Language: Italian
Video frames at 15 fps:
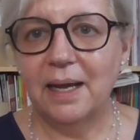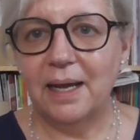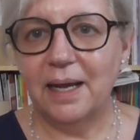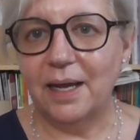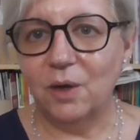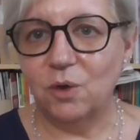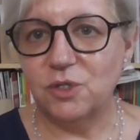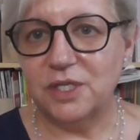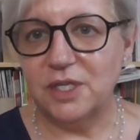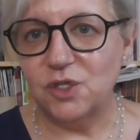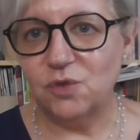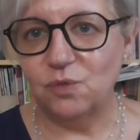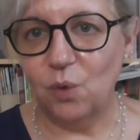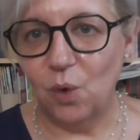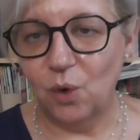eh, così
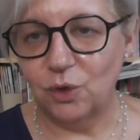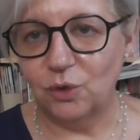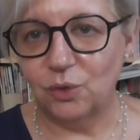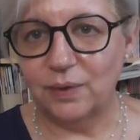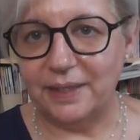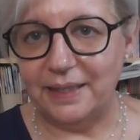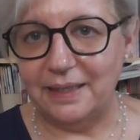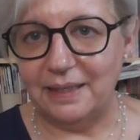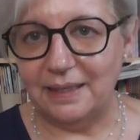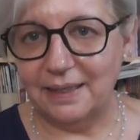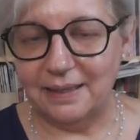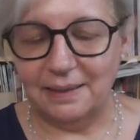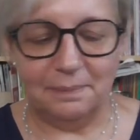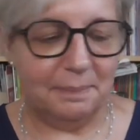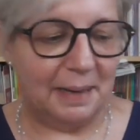svuoto
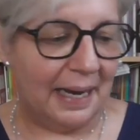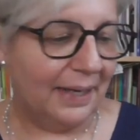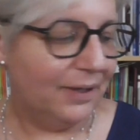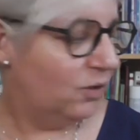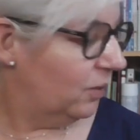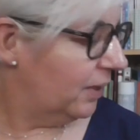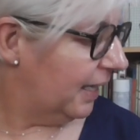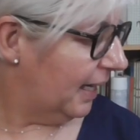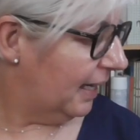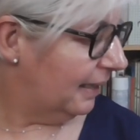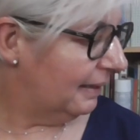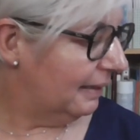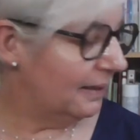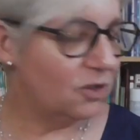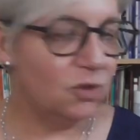il bagno che ha,